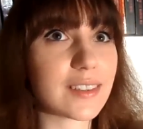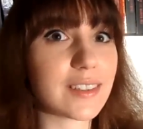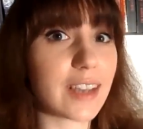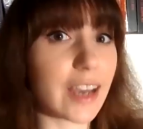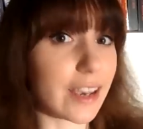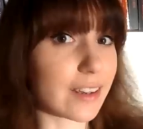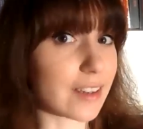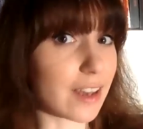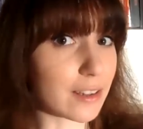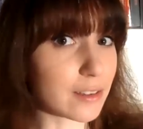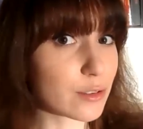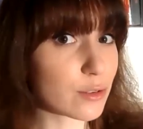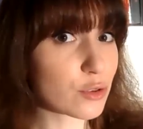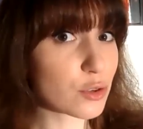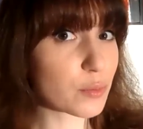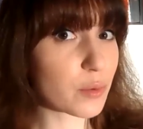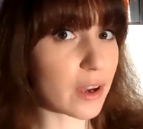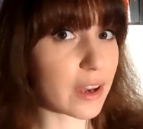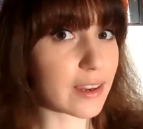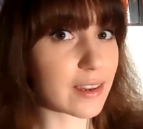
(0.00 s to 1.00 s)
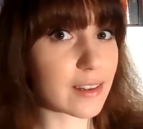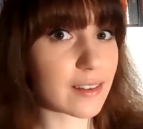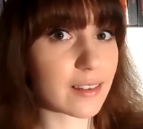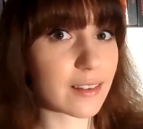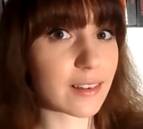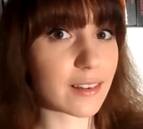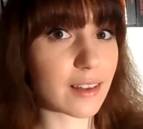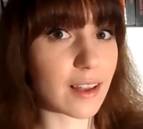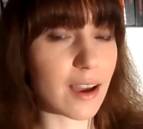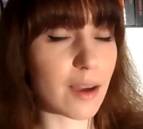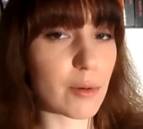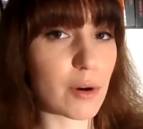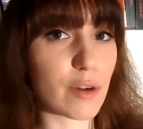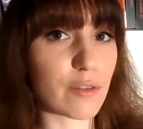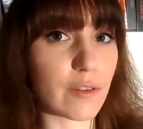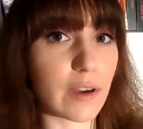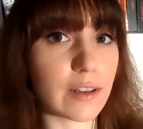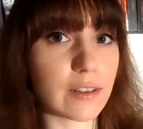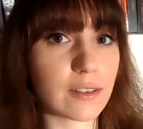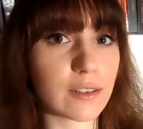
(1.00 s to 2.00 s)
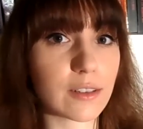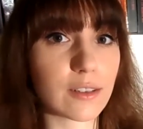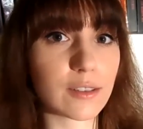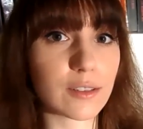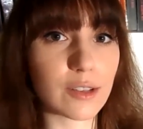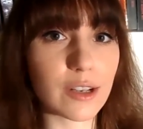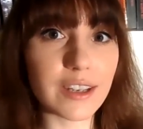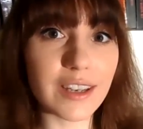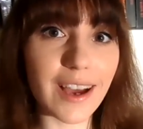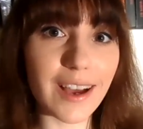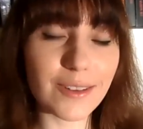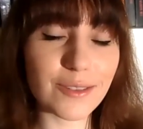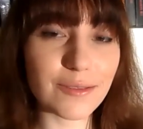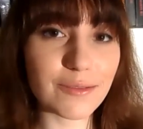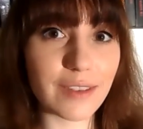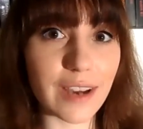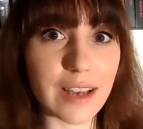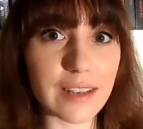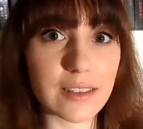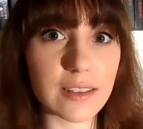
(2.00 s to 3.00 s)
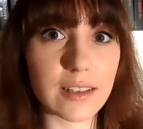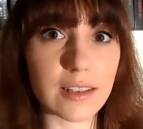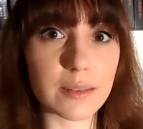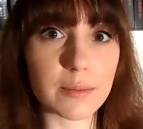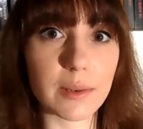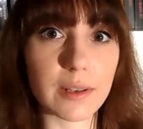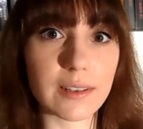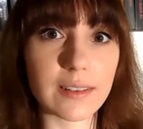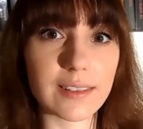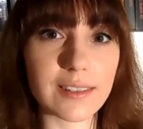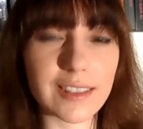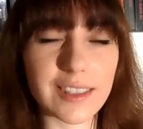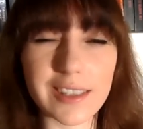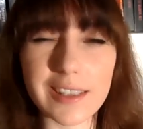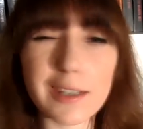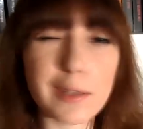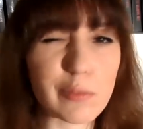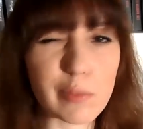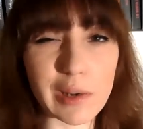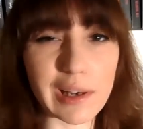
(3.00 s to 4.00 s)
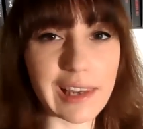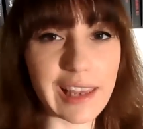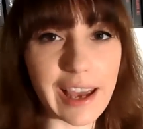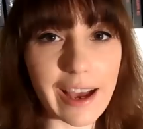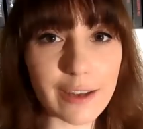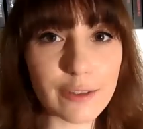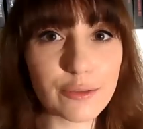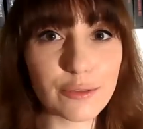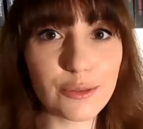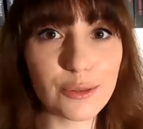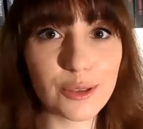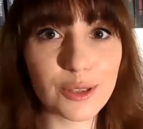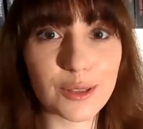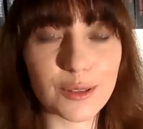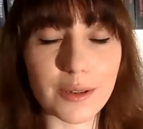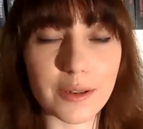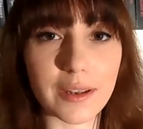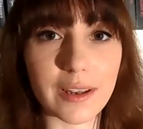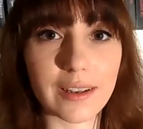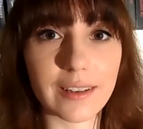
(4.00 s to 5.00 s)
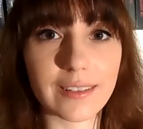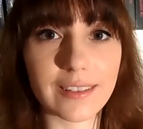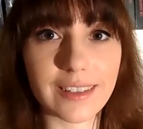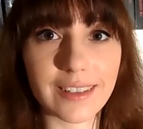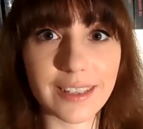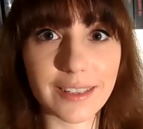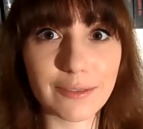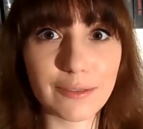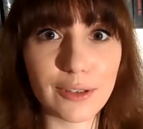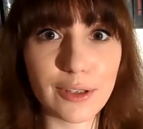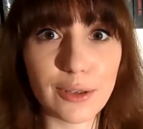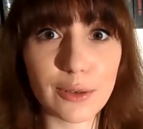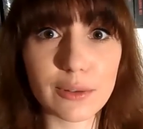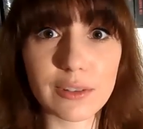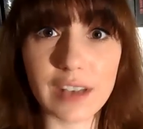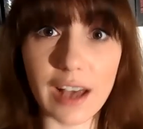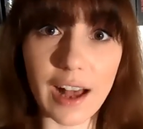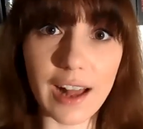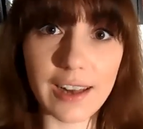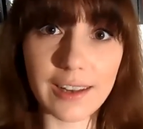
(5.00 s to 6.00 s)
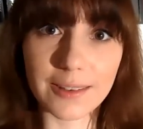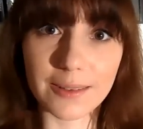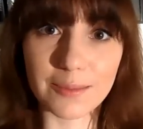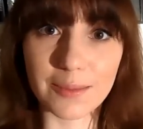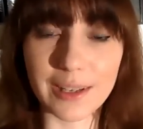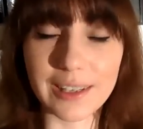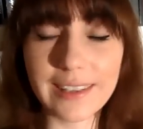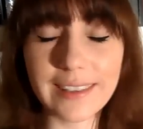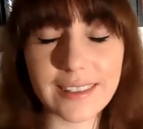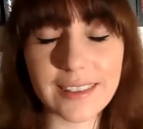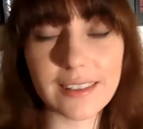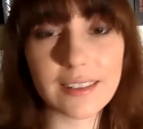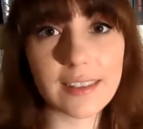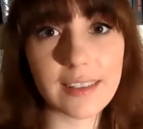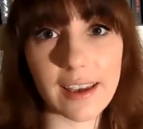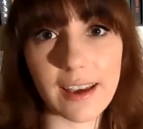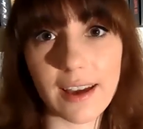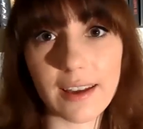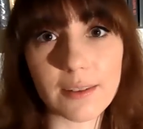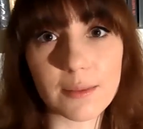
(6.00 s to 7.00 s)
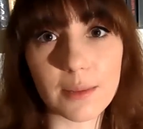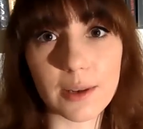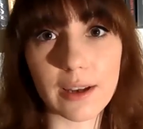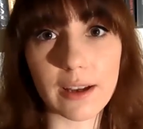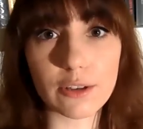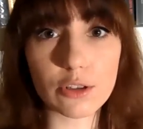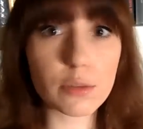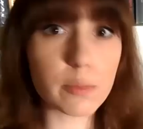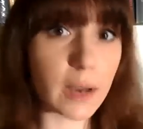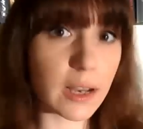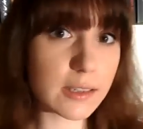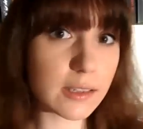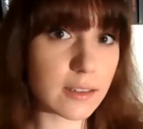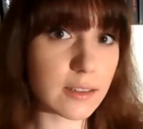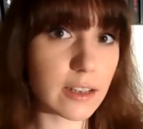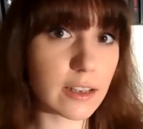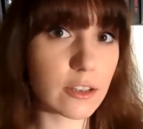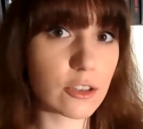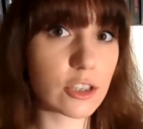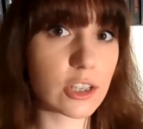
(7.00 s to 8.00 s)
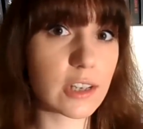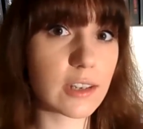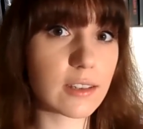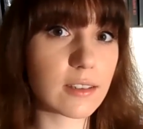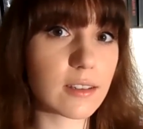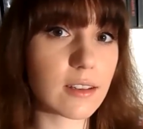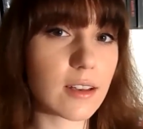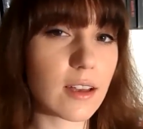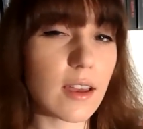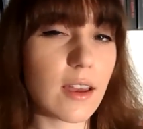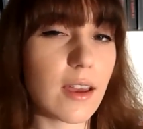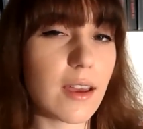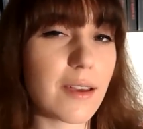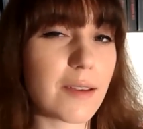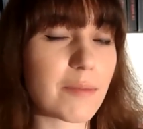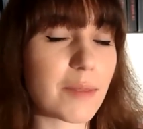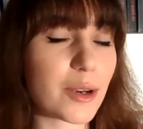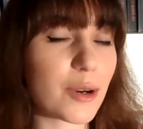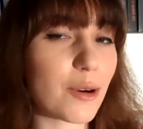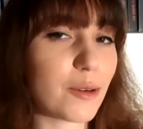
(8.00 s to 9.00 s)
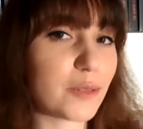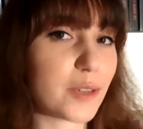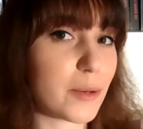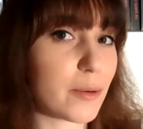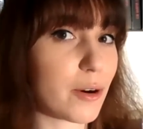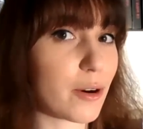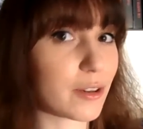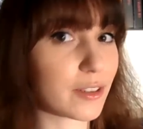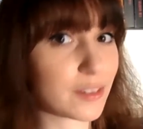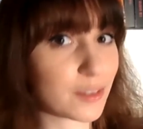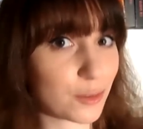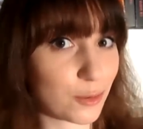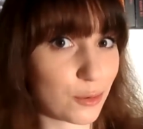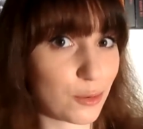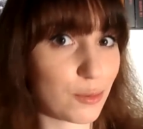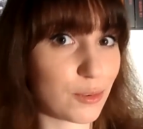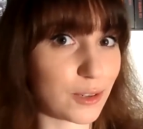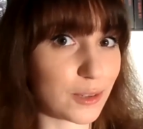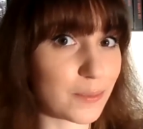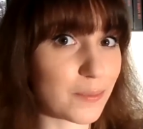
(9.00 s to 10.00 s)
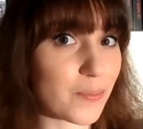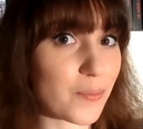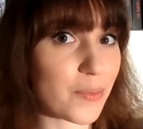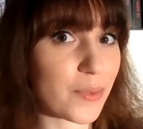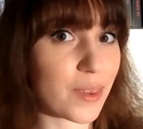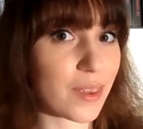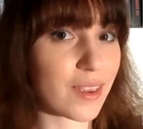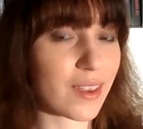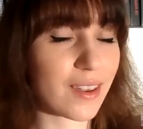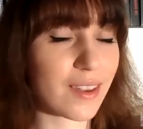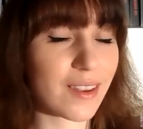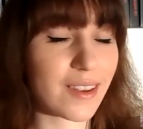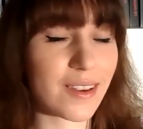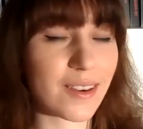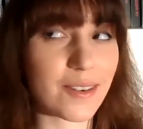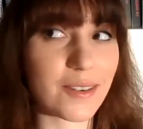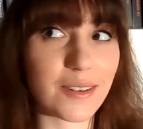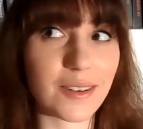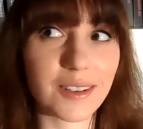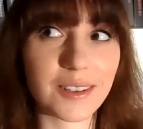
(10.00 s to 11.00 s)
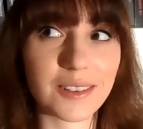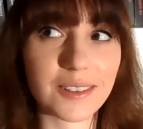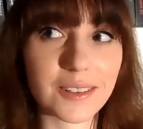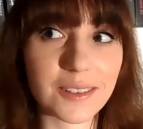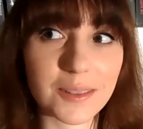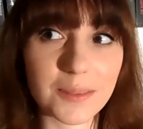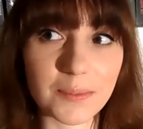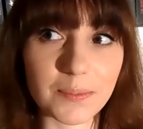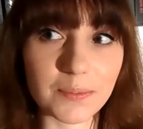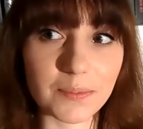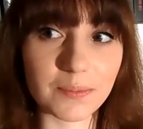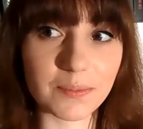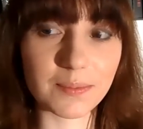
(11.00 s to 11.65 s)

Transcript: es direkt anzusprechen, aber auf eine solche Art und Weise, dass man sich nicht belehrt fühlt, sondern irgendwie unterhalten. Man liest es gerne, man hat Spaß an der Geschichte, man kommt aber auch ins Grübeln. Und